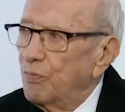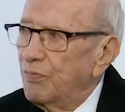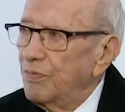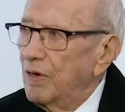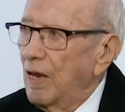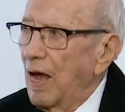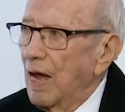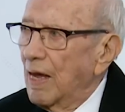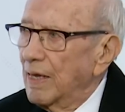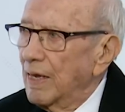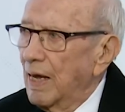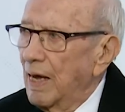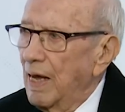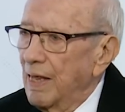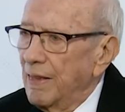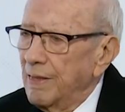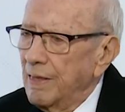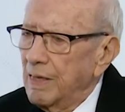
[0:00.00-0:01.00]
في الحقيقه
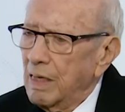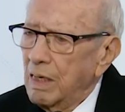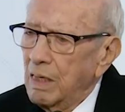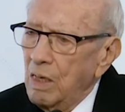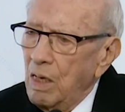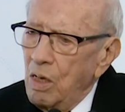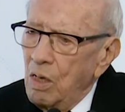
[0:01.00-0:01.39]
هذه